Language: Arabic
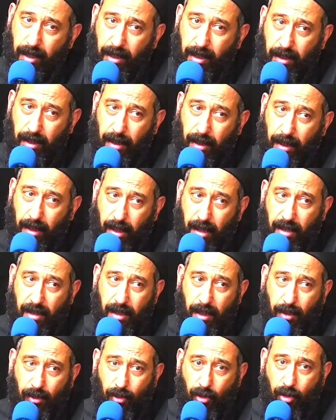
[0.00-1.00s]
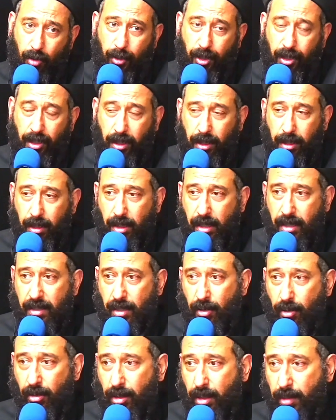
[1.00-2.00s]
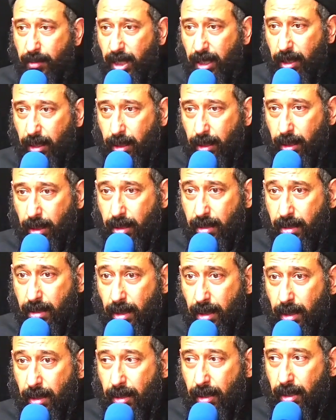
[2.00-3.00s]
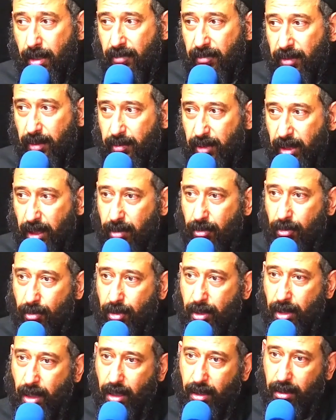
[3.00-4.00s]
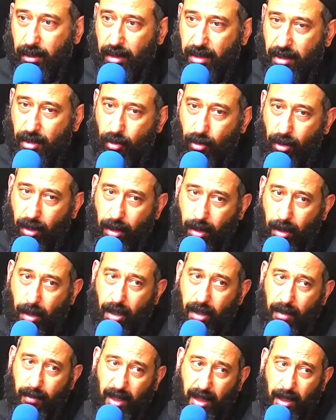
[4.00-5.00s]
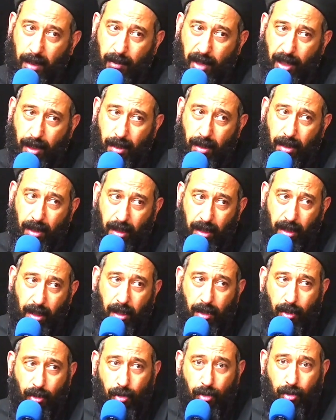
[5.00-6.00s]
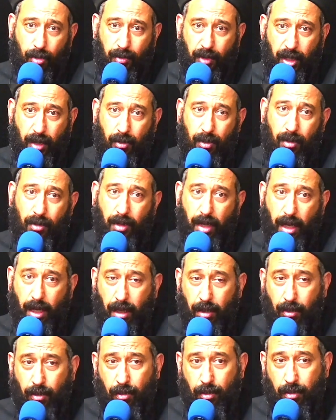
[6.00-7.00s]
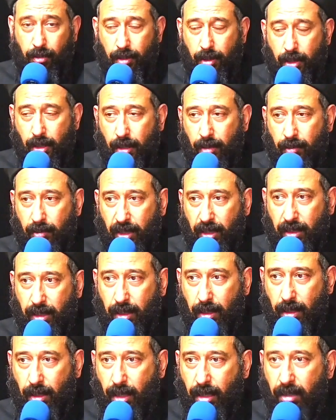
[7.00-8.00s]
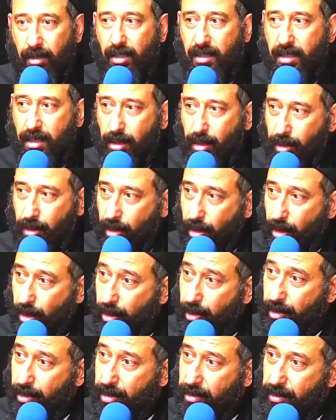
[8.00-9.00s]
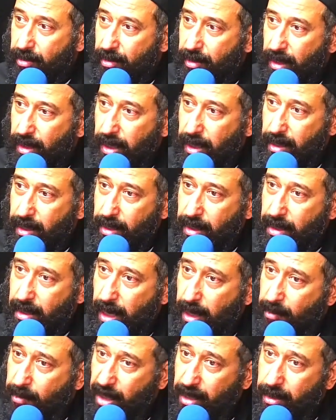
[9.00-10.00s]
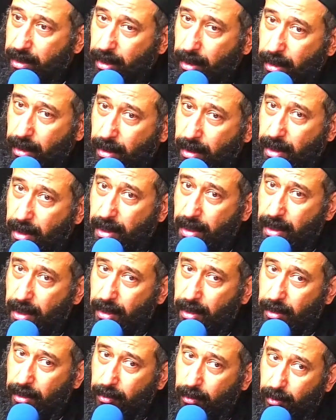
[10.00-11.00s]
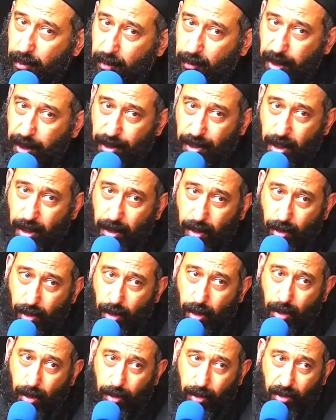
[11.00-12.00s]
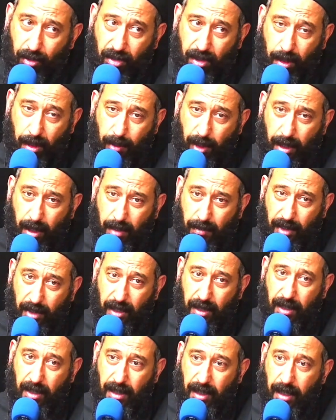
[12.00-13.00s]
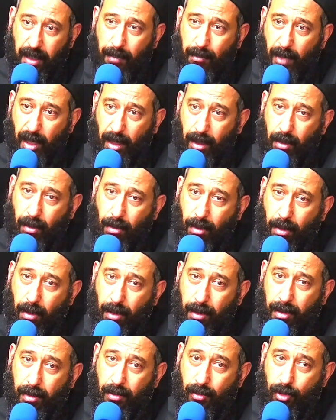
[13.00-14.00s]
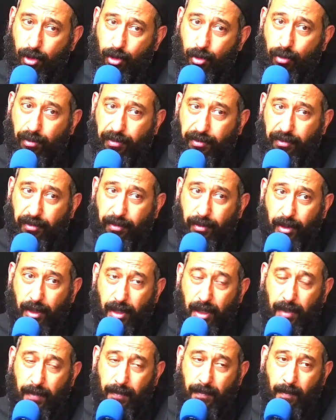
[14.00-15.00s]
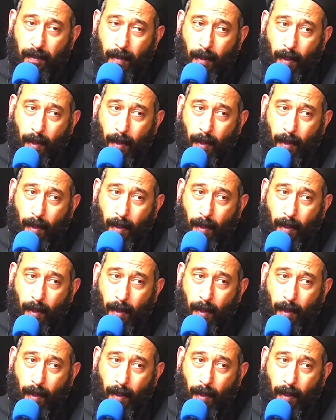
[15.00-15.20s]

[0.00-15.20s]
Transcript: أراخنة الكنيسة وكبار الكنيسة وعلماء الكنيسة فابتدوا يختصروا القراءات بدل ما نقرا الإنجيل كله من أوله لآخره ابتدينا نختصر القراءات اللجنة دي عملت إيه؟ بإرشاد الروح القدس طبعا ابتدت تجمع القراءات وتشوف